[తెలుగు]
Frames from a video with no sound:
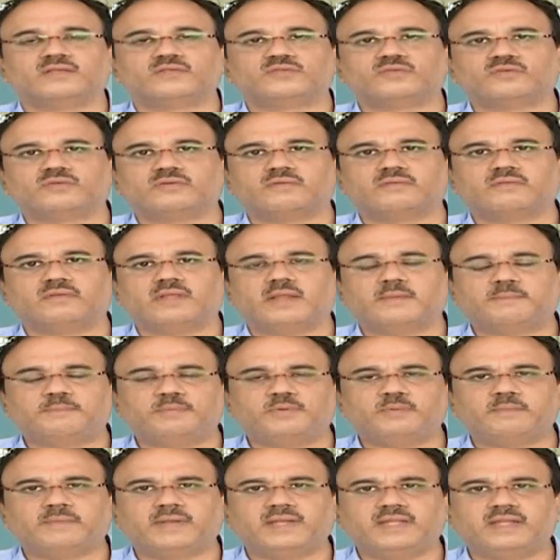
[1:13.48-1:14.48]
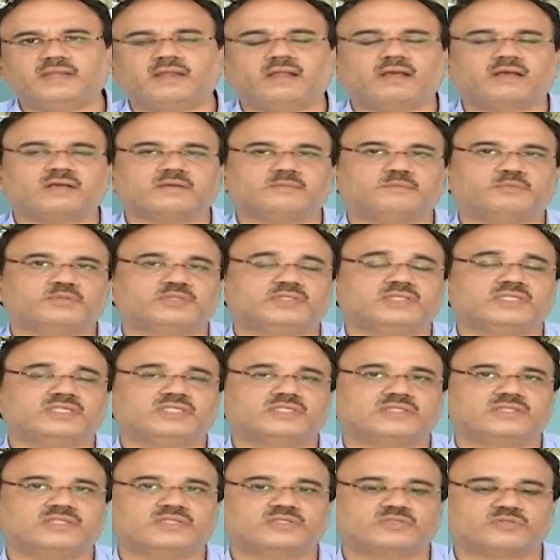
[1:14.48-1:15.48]
సో ఎప్పుడు మళ్ళీ లాంగ్
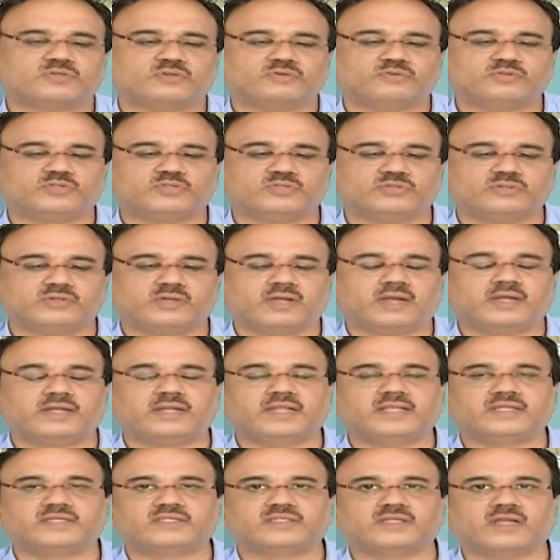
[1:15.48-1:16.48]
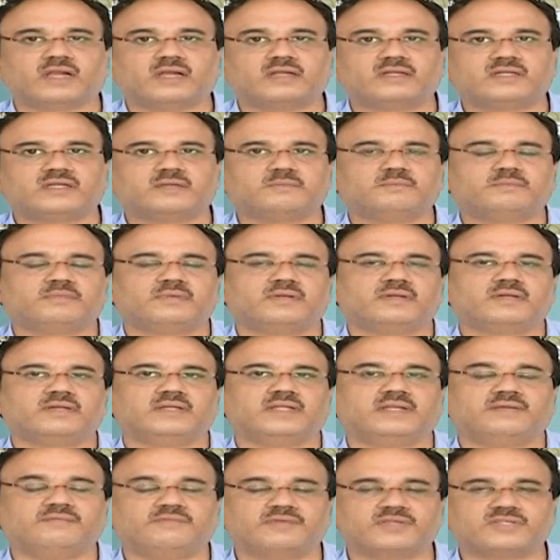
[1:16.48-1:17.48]
పొజిషన్ తీసుకోవచ్చు అంటే షార్ట్ టర్మ్
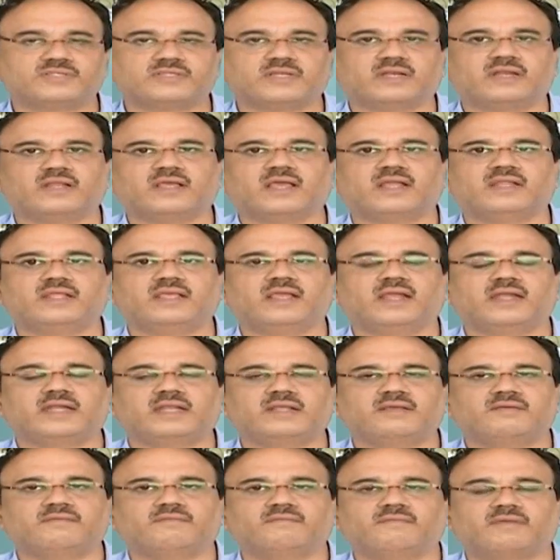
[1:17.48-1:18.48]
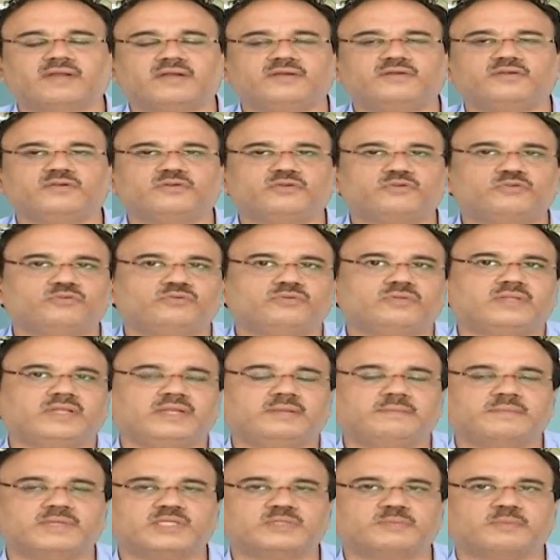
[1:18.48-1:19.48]
ఇన్వెస్టర్లు కానీ అంటే వన్ టు
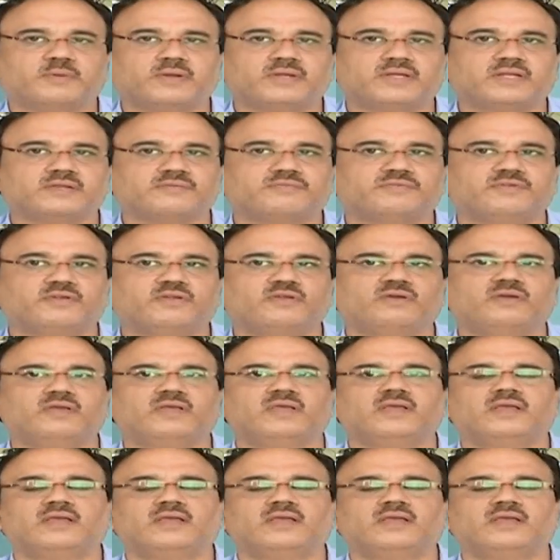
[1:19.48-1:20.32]
త్రీ మంత్స్ పాయింట్ ఆఫ్ వ్యూలో